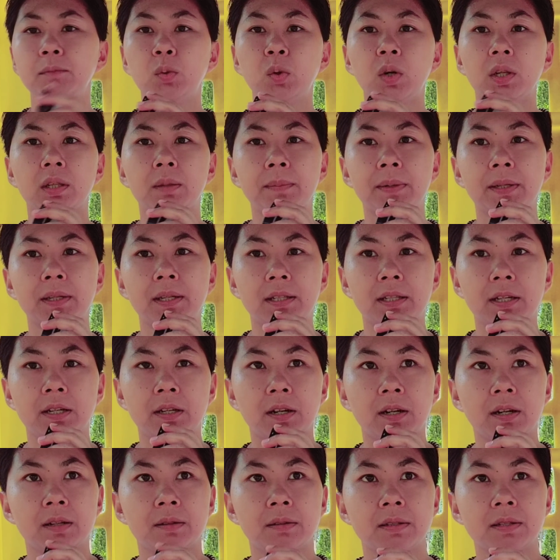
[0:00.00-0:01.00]
buat teman kita
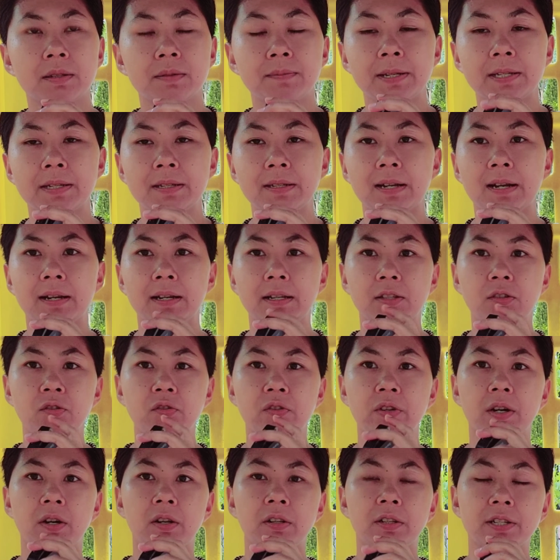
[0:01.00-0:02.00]
yang masih sakit
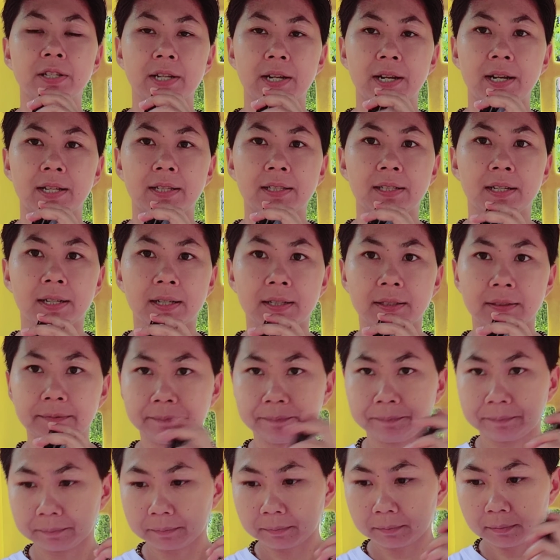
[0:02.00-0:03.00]
juga Allah sehatkan